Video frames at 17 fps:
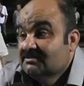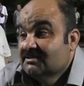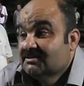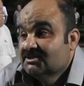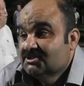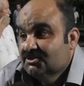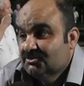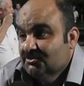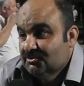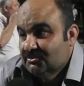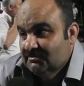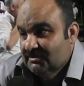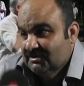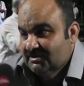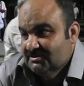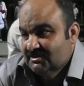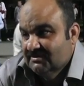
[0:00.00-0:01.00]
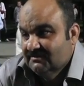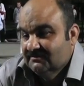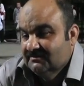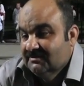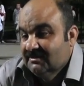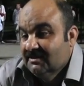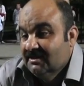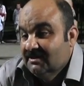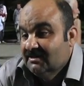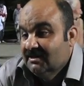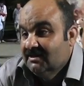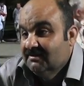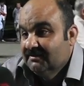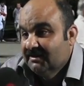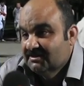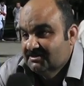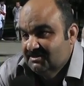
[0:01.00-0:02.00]
Size teşekkür ederim abi. Ben teşekkür ederim.
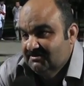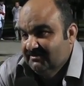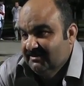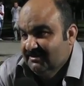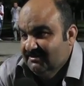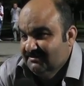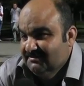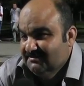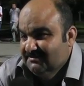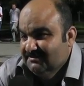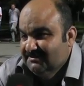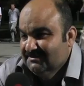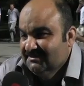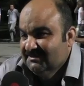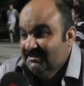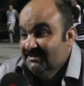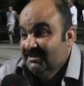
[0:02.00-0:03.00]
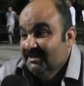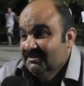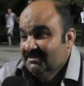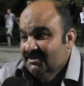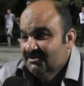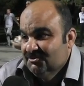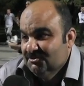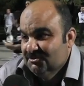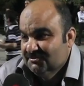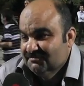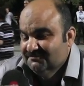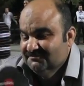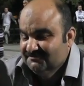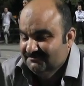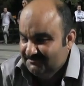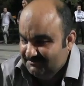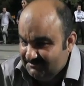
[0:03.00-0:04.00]
Sağ olun. Avrax Sağ olun. İyi yayınlar diliyorum.
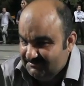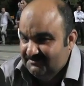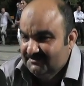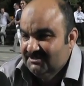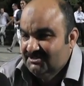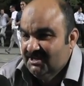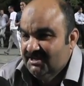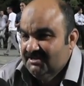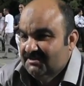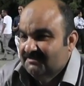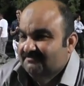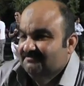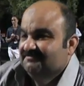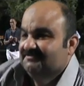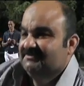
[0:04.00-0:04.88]
Çok mersi. Rica ederim.